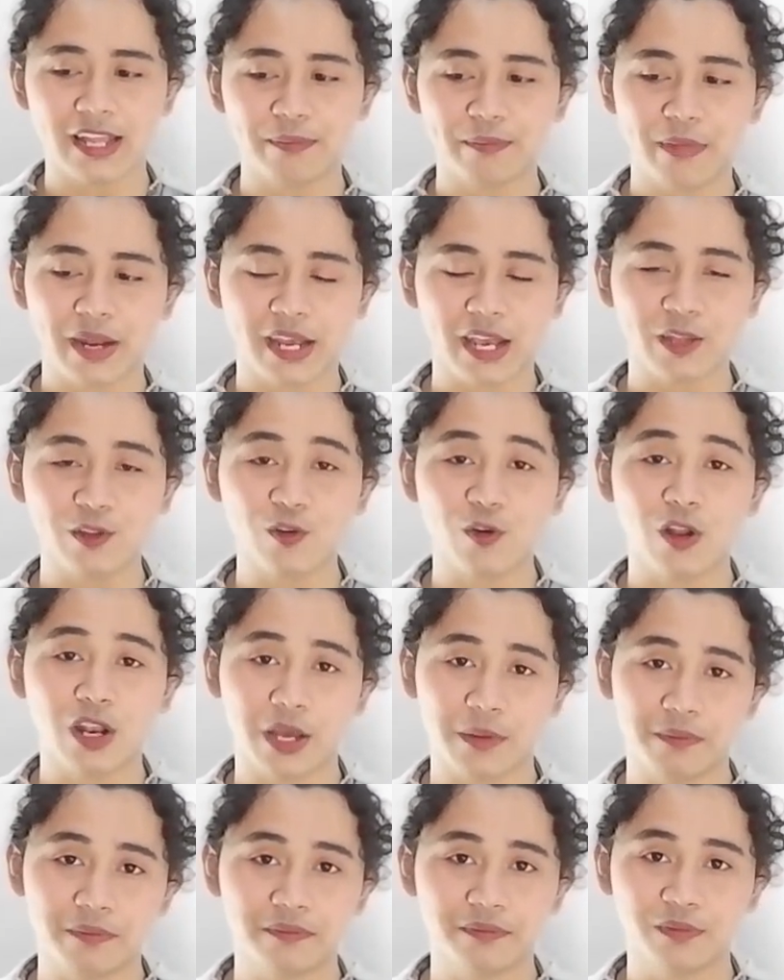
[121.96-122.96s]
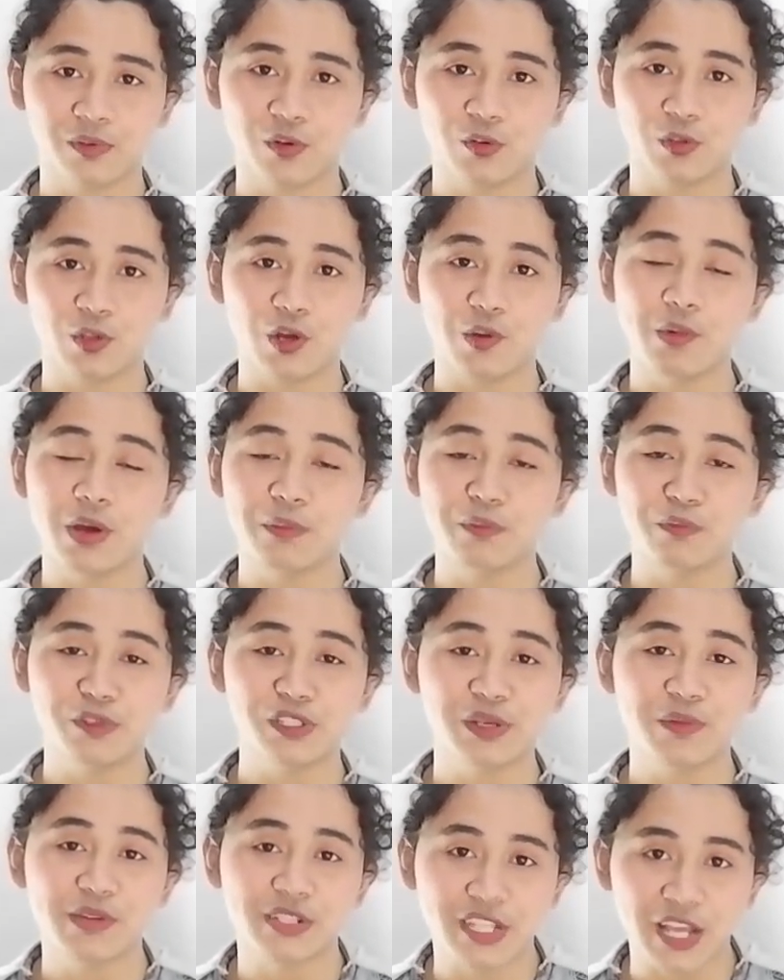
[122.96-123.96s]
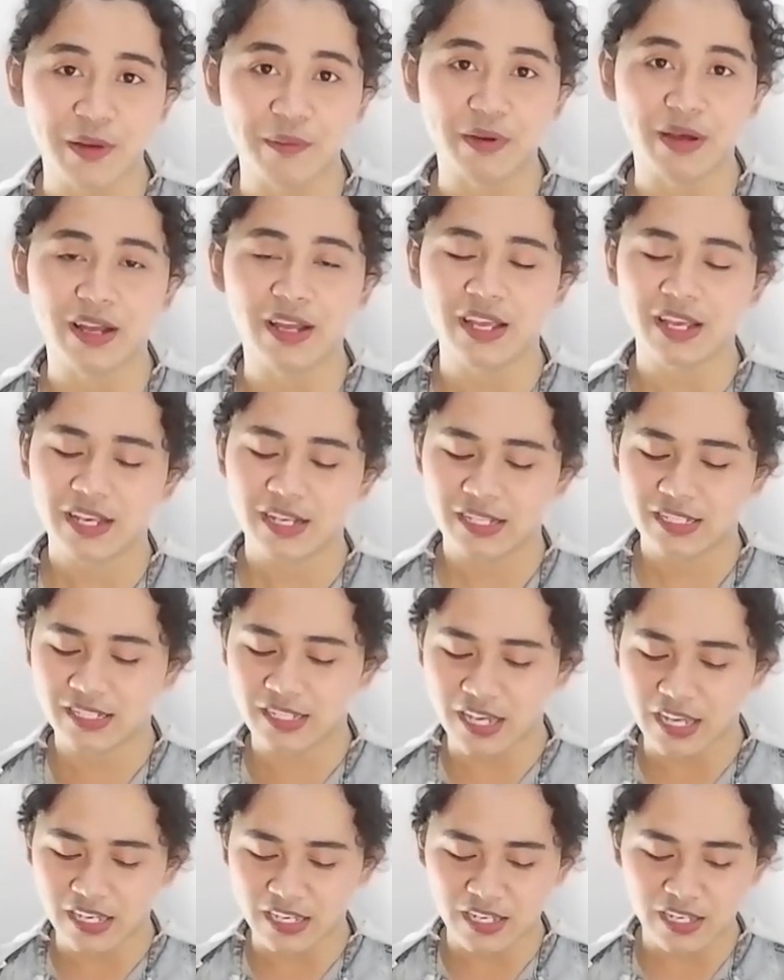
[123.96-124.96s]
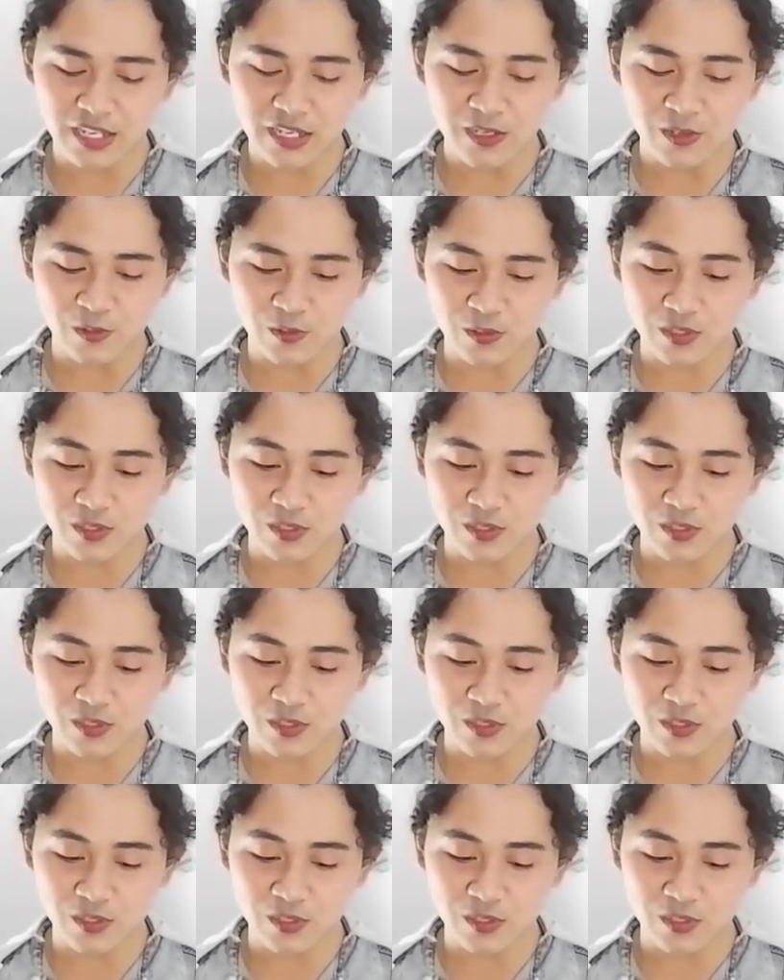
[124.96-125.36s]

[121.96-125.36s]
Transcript: ngelihat mereka itu collab untuk ngebuat musik bersama. Jenny,